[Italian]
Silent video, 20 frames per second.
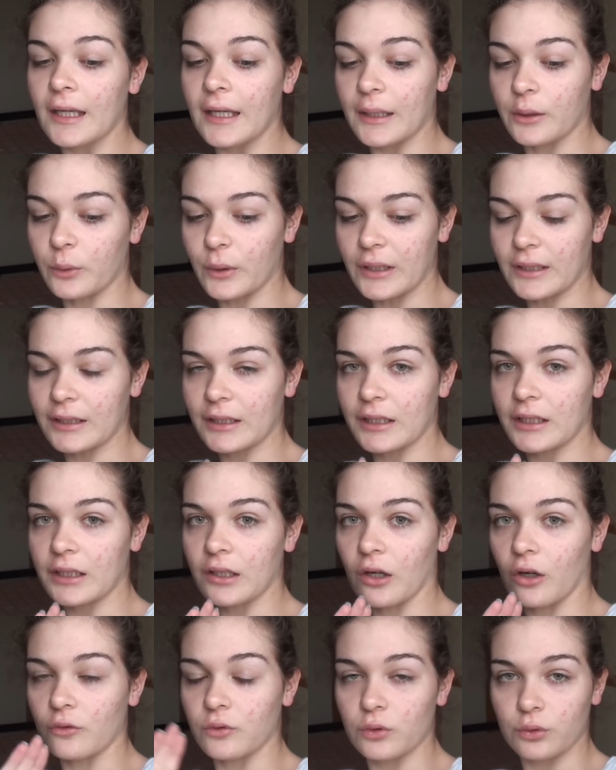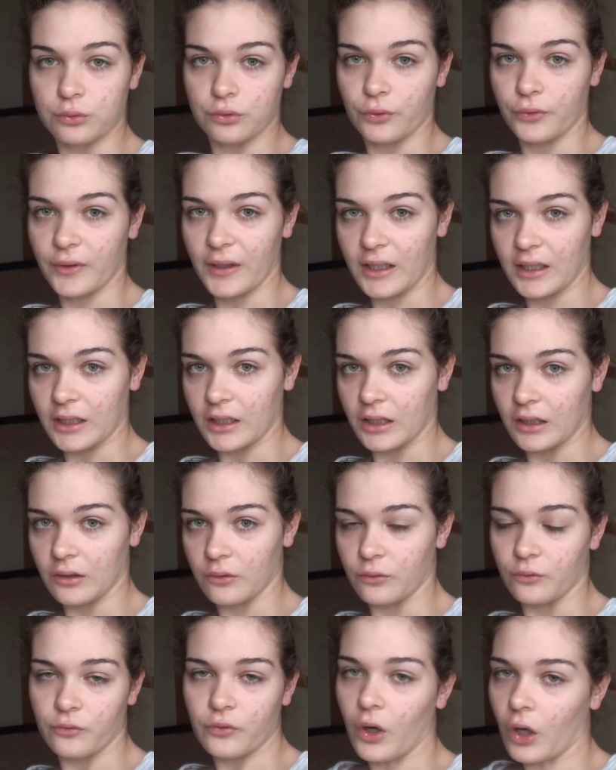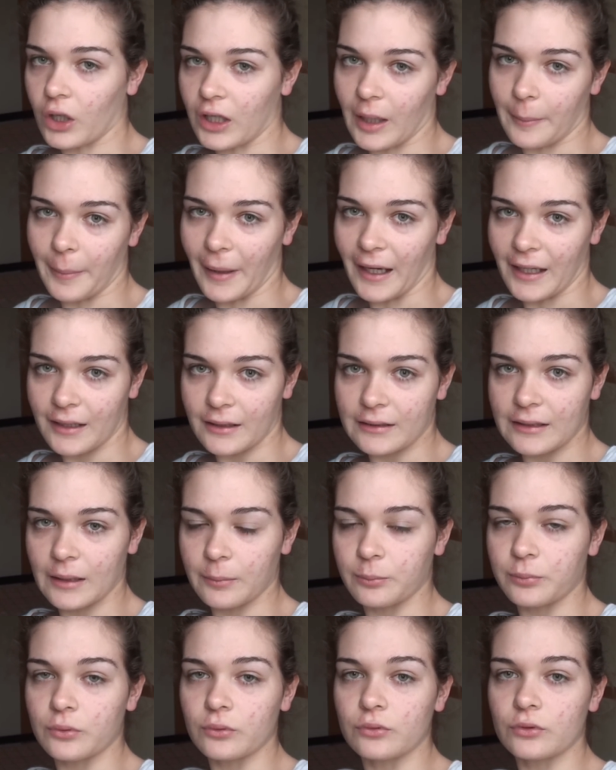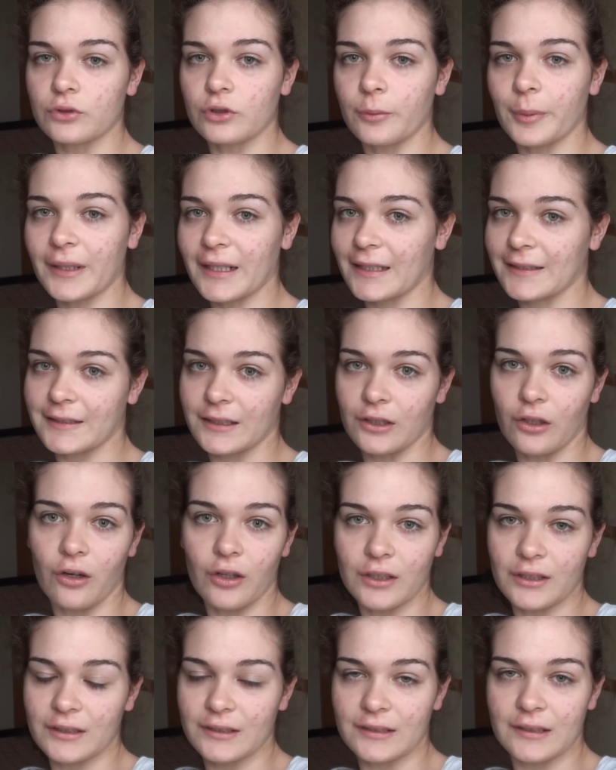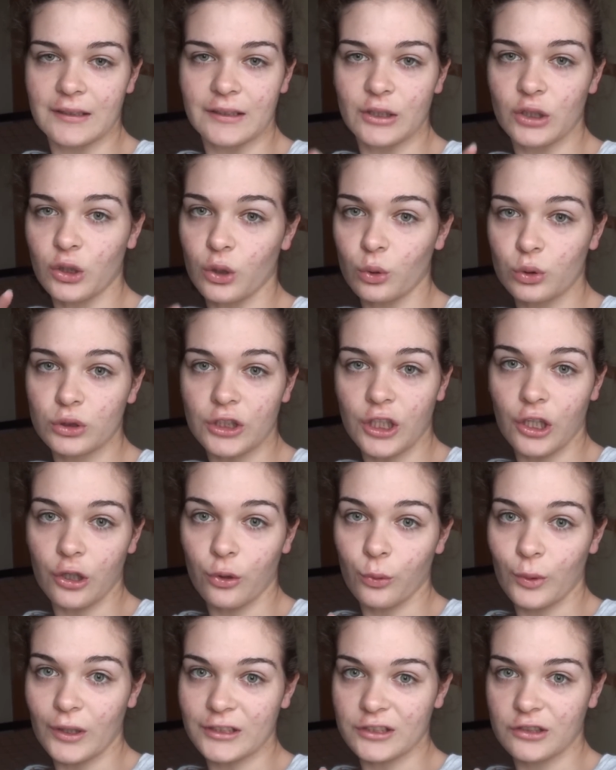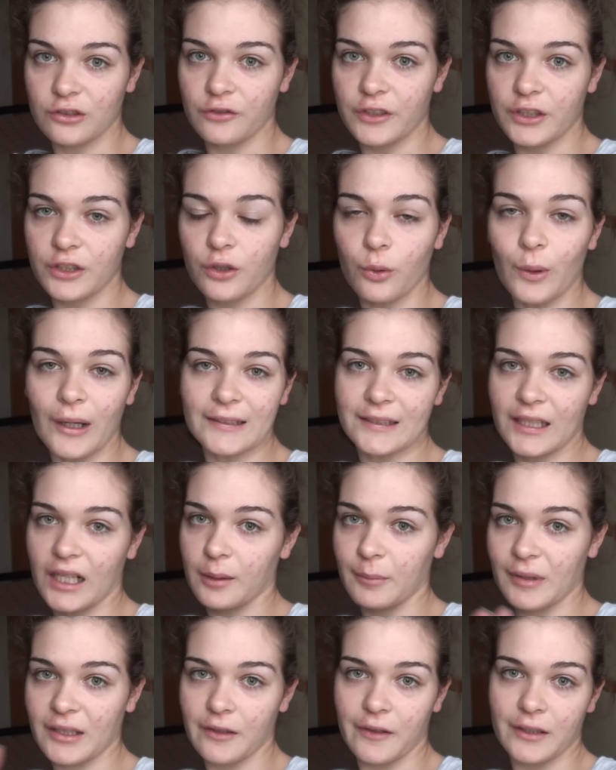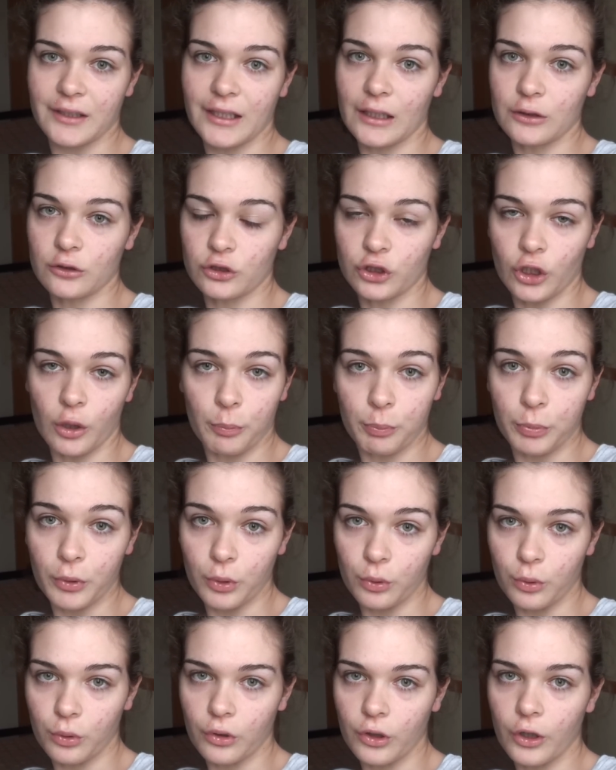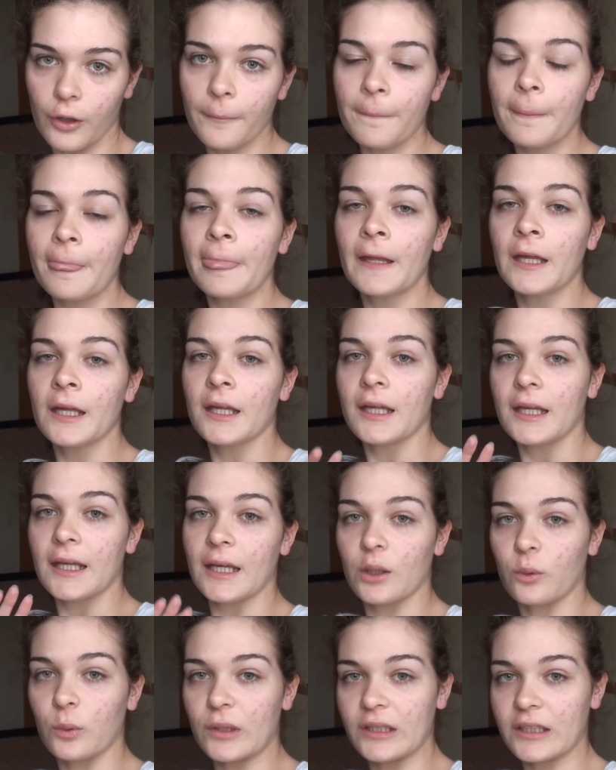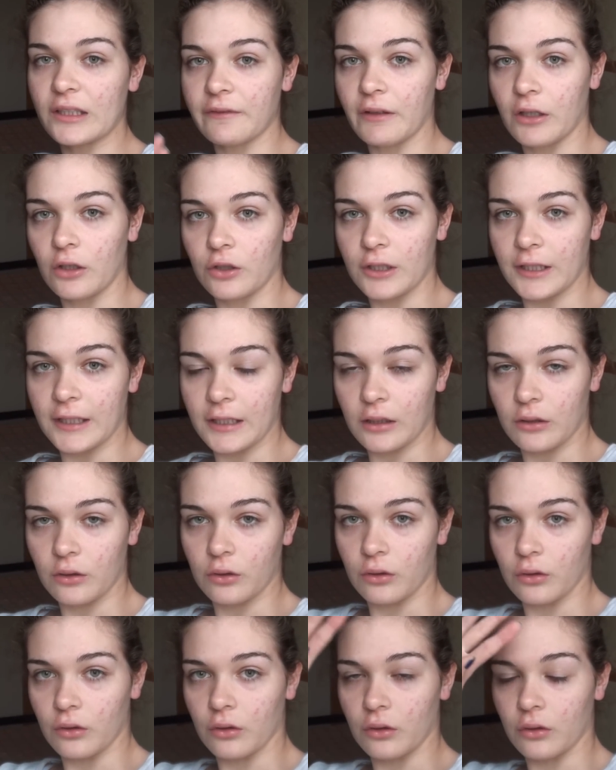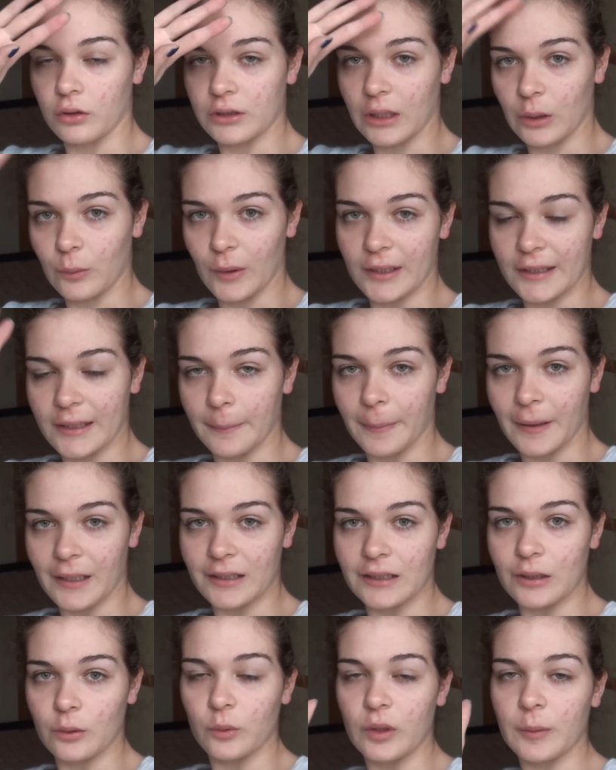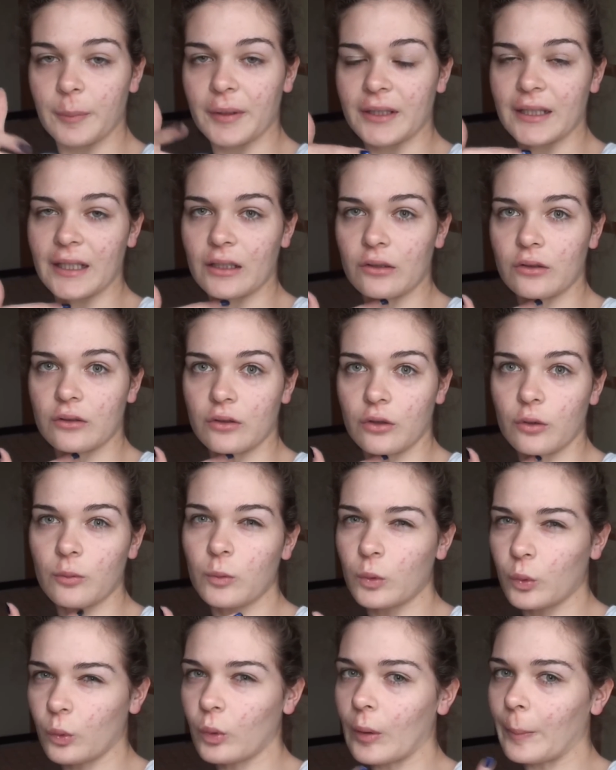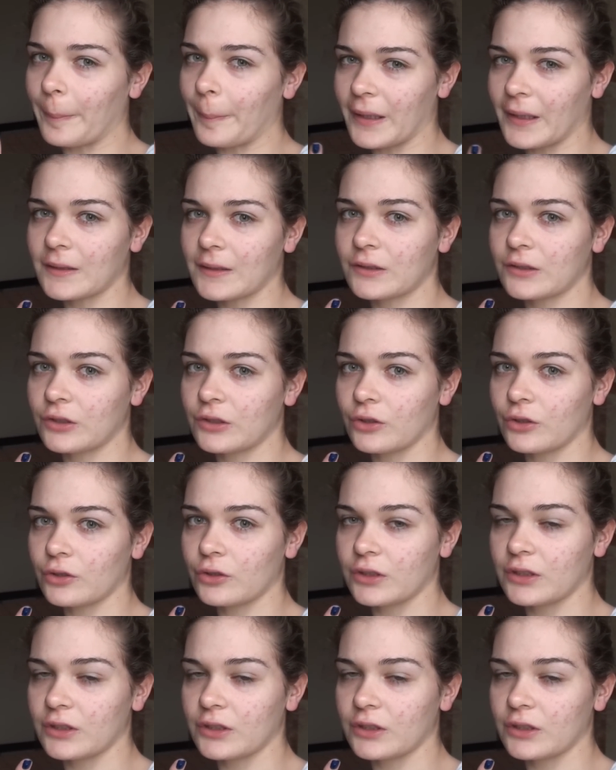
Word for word: e quindi ho voluto fare un vlog a parte appunto perché sennò includerlo in questo video qua sarebbe diventato troppo lungo e quindi ve lo linko da qualche parte qui perché comunque penso